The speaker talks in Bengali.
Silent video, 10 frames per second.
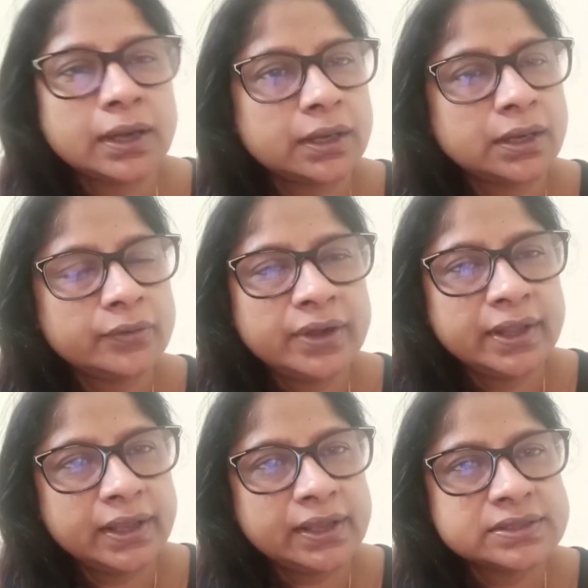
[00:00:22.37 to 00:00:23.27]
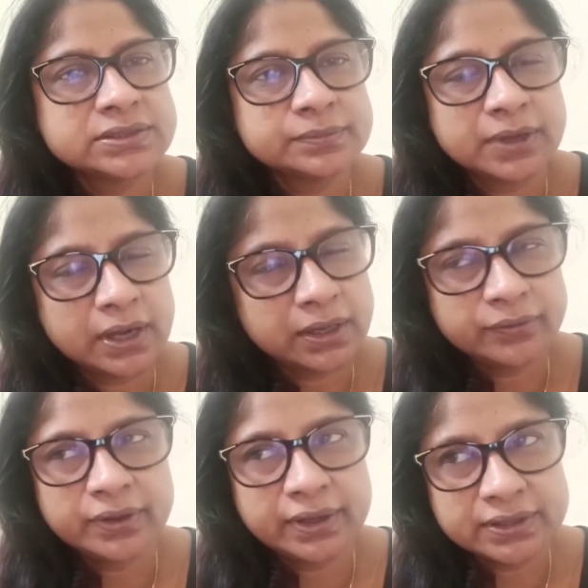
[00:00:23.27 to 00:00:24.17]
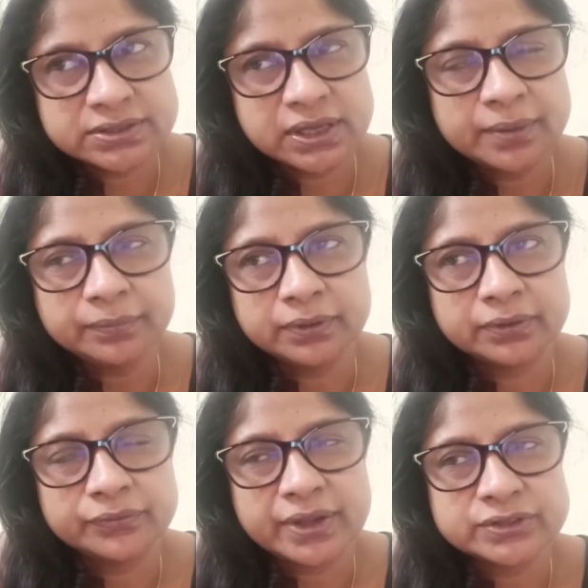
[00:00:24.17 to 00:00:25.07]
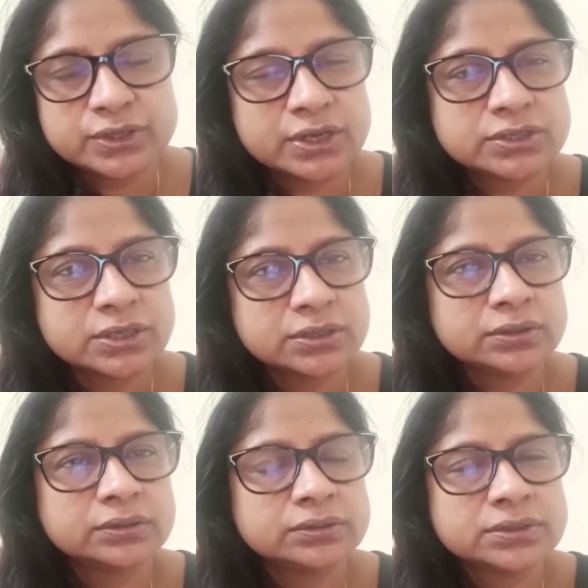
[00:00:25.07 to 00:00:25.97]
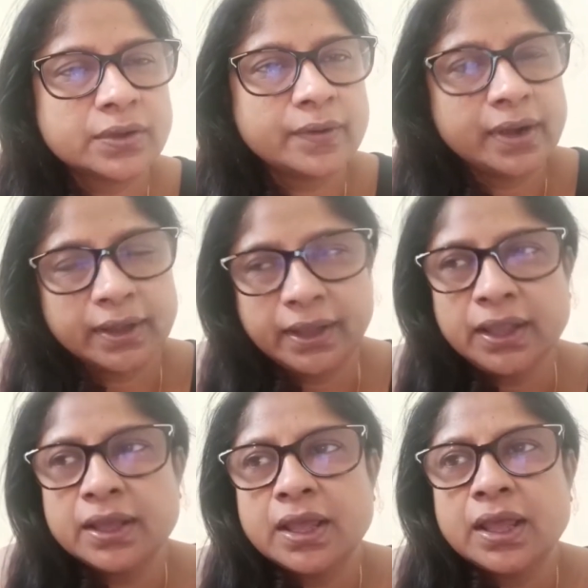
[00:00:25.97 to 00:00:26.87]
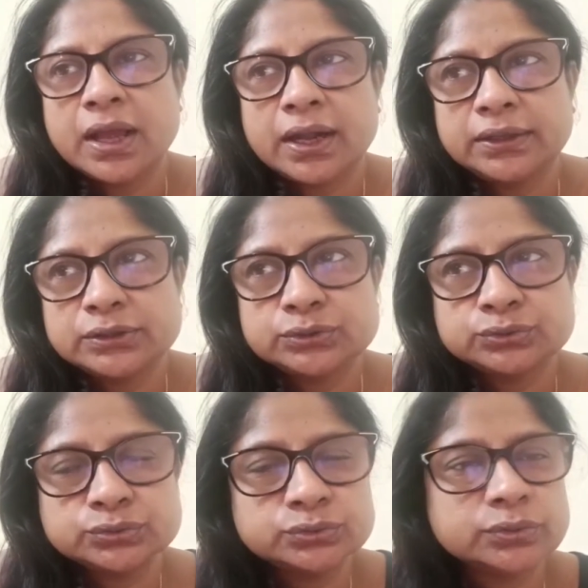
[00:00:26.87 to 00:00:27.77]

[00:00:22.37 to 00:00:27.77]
রান্না করে রেখে গেছি রান্না করে রেখেছিলাম ভ্যাকসিনেশন যাওয়ার আগে আর কিছু